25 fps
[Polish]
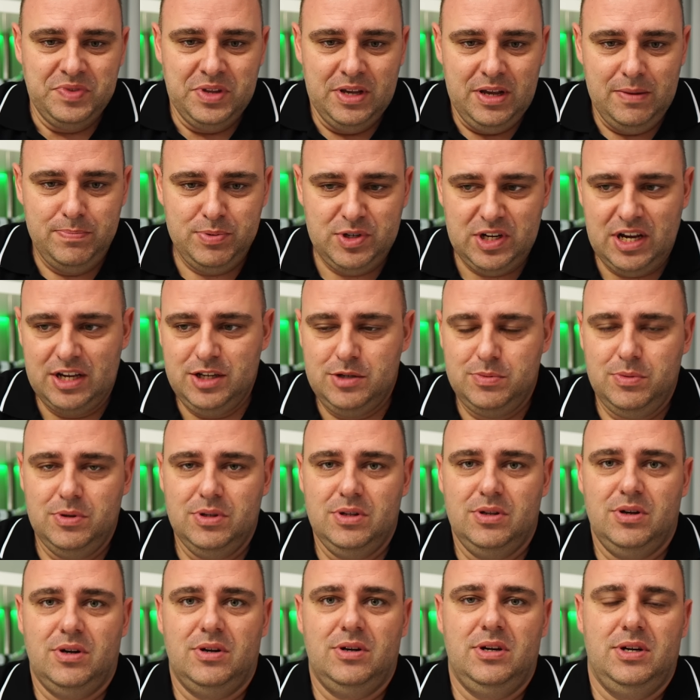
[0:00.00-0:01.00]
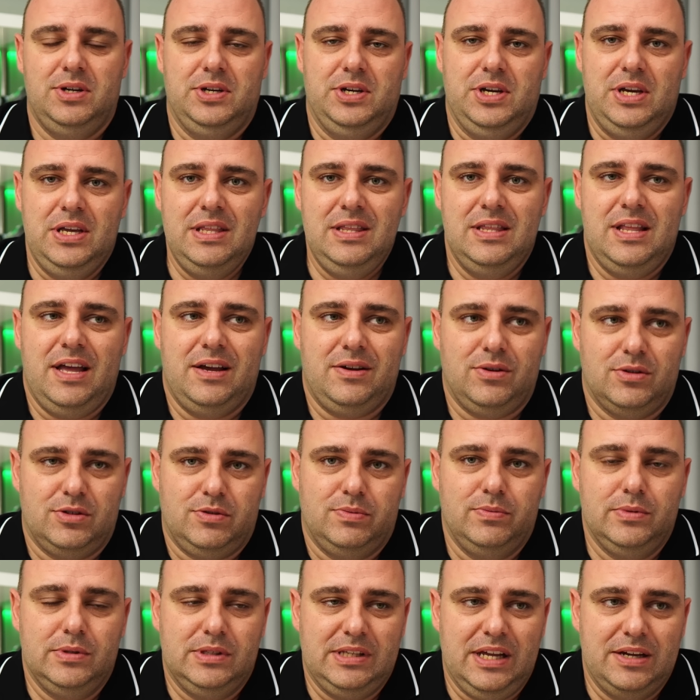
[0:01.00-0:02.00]
I przejdźmy do innego
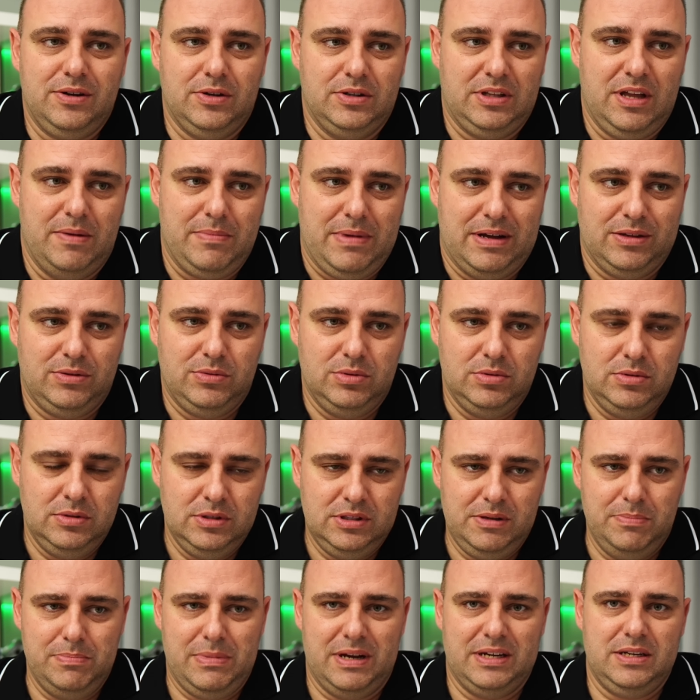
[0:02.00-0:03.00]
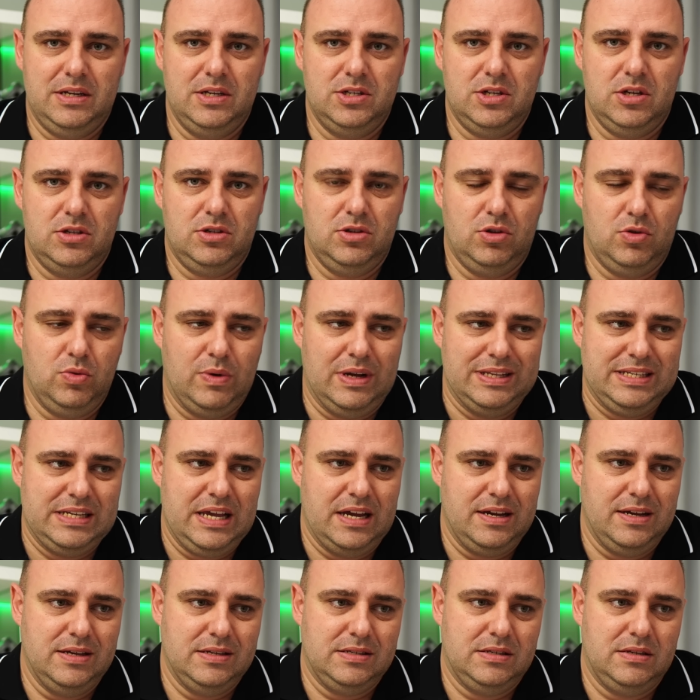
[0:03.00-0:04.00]
smutnego tematu, tym bardziej, że
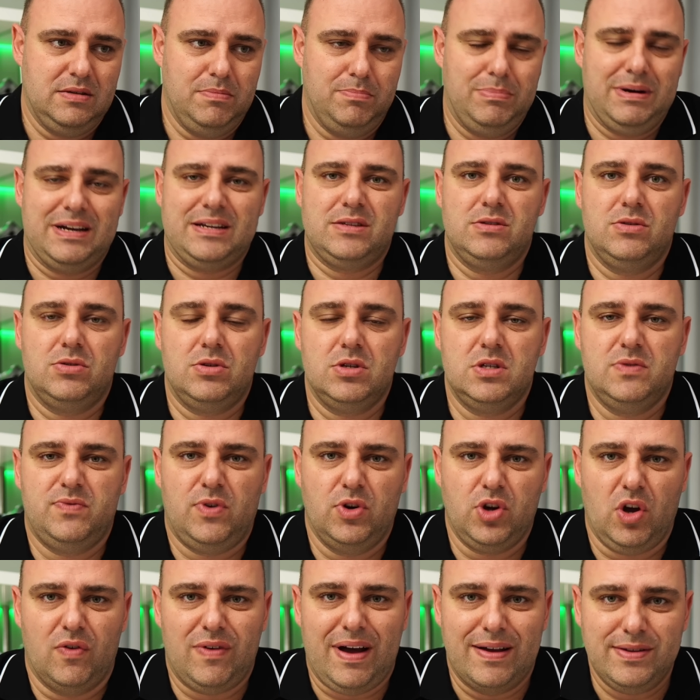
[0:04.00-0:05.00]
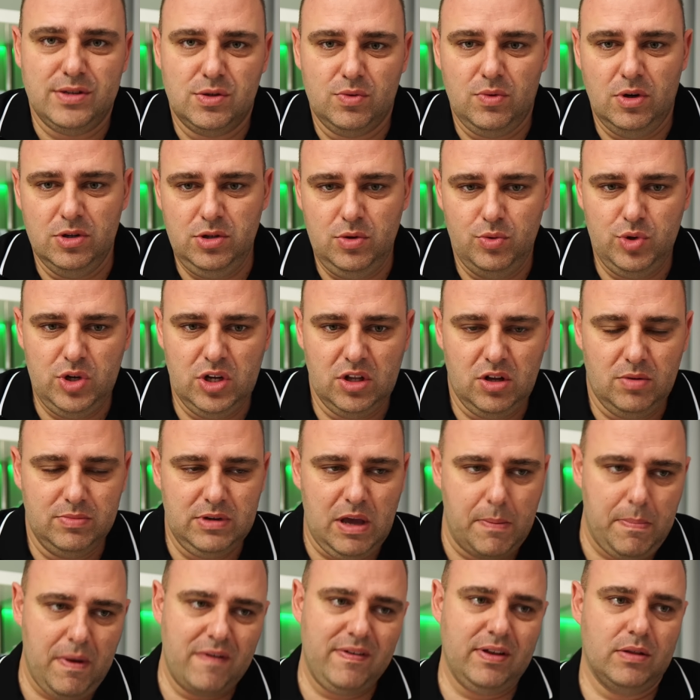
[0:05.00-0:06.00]
sytuacja jest bardzo rozwojowa. Zgłosił się do
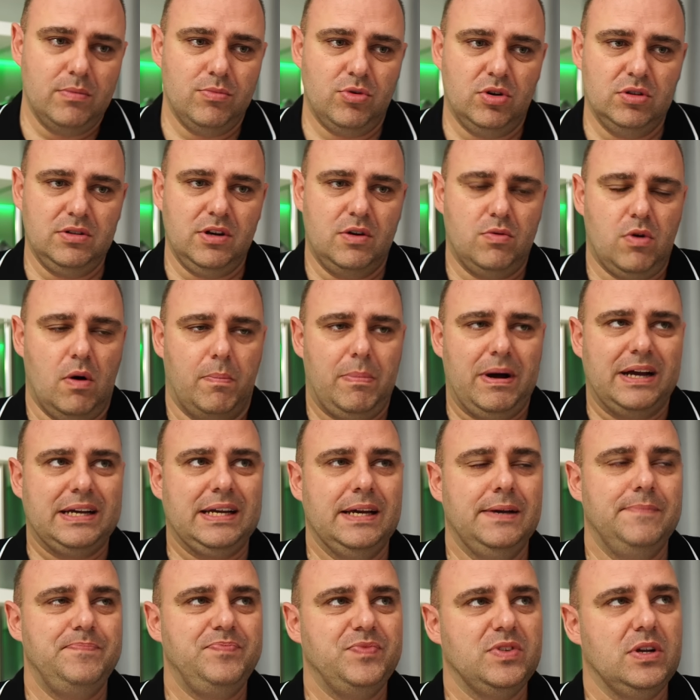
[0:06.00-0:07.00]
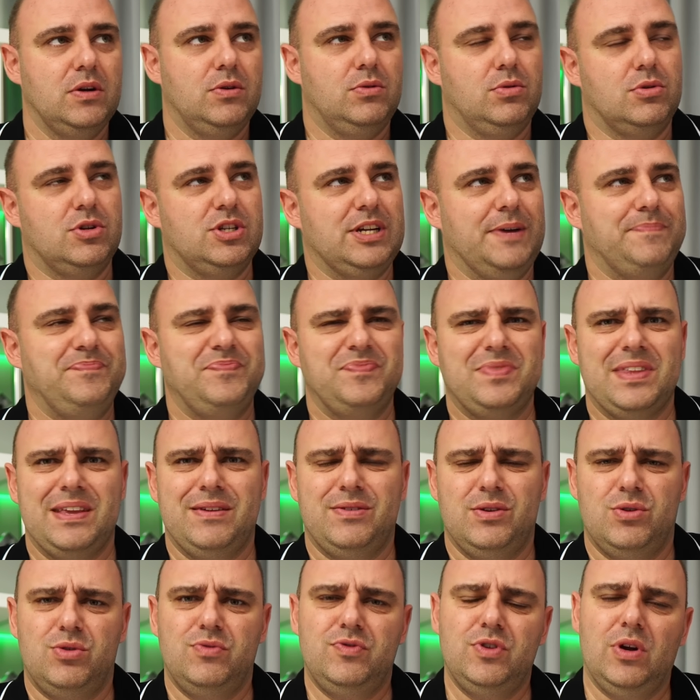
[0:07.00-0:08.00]
mnie pewien młody chłopak, kurczę,
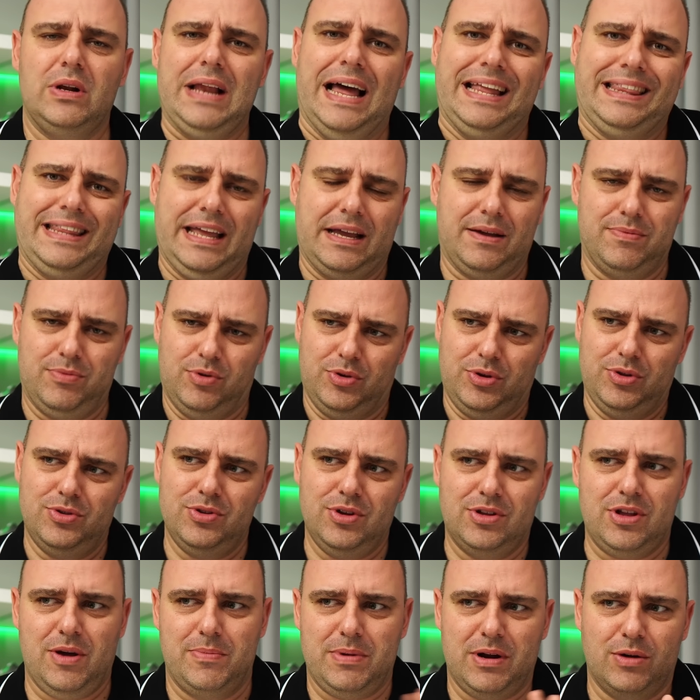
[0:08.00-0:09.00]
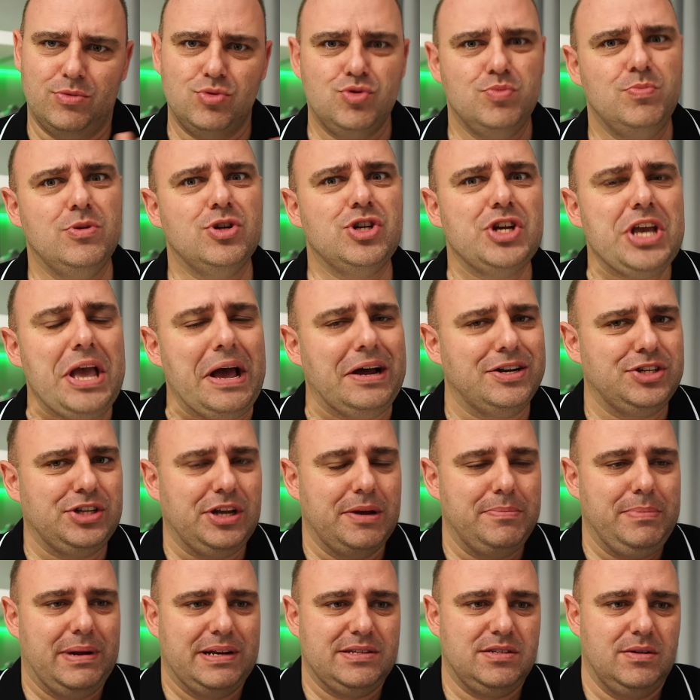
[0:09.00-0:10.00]
równolatek mój, no dobra, już może nie aż
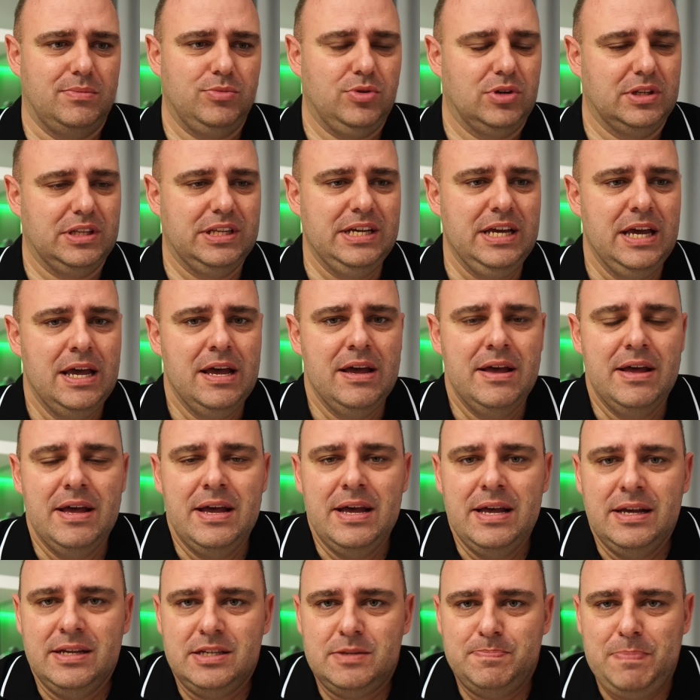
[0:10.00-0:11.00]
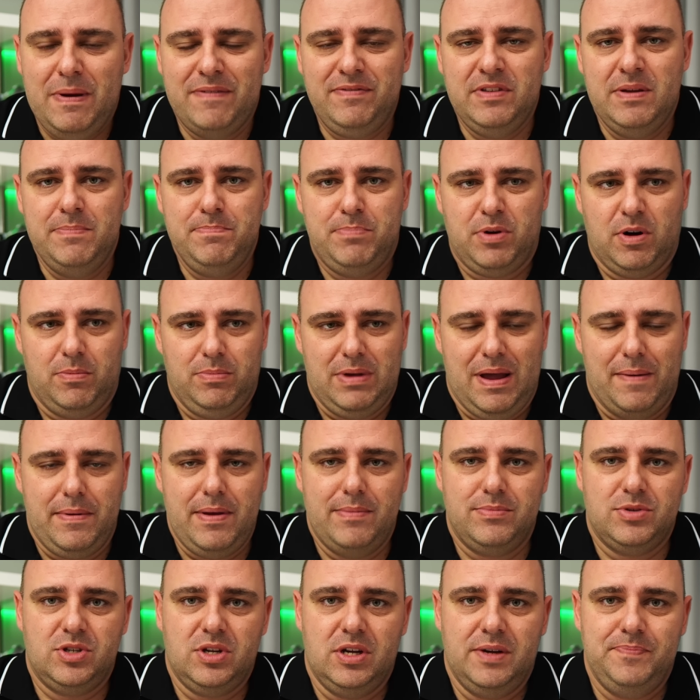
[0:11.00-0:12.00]
tak bardzo młody, z pewnym
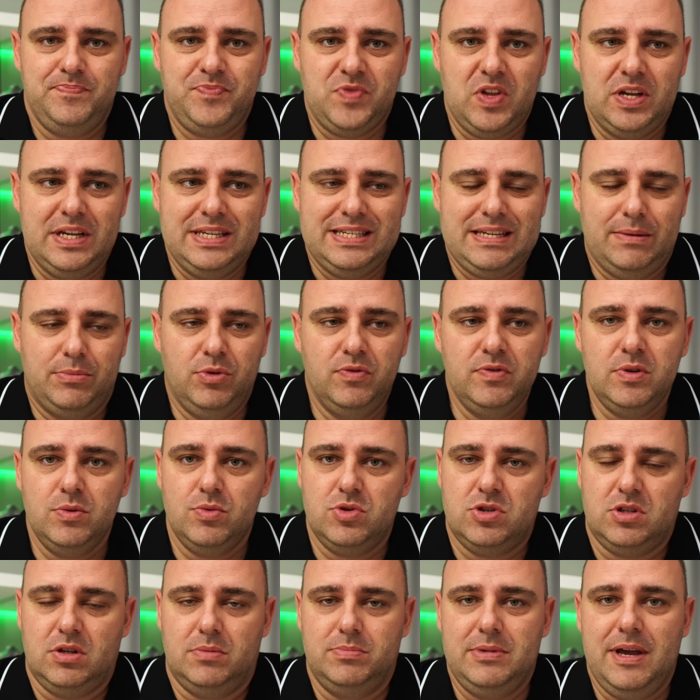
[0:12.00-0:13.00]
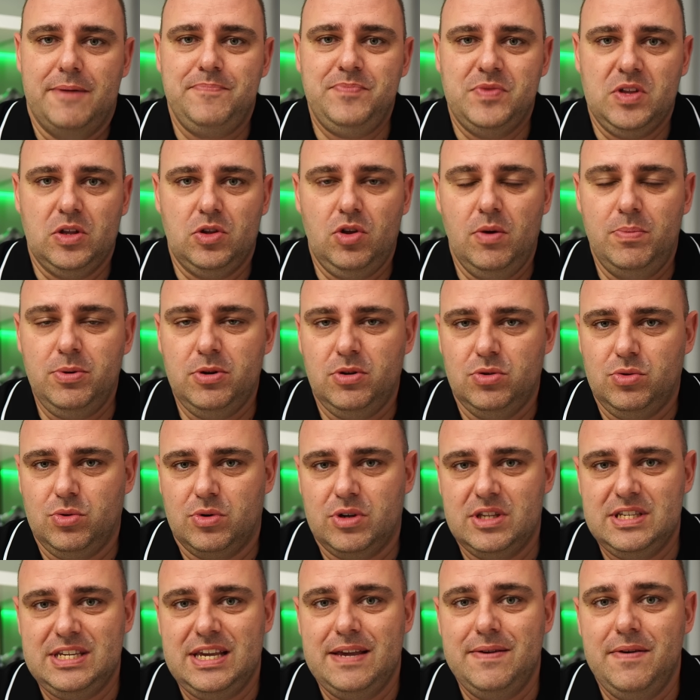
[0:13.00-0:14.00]
problemem, że e, zamówił sobie do
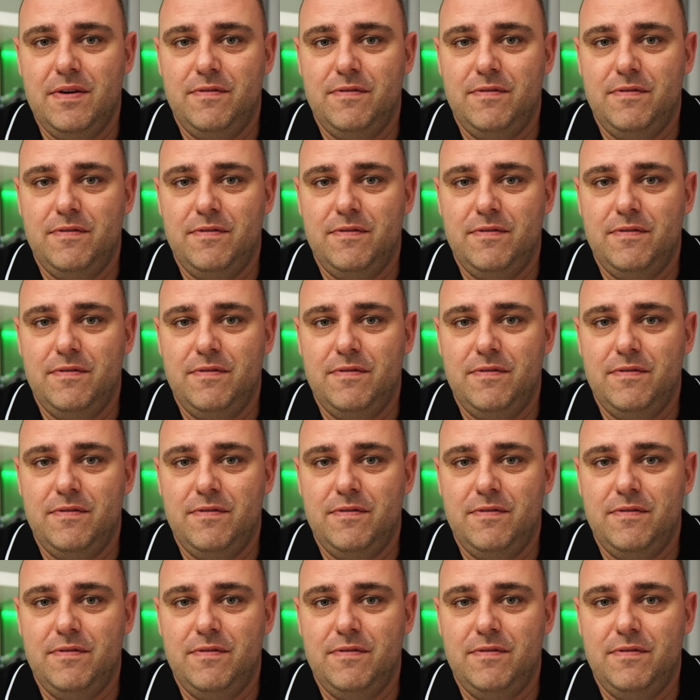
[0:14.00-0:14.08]
produkcji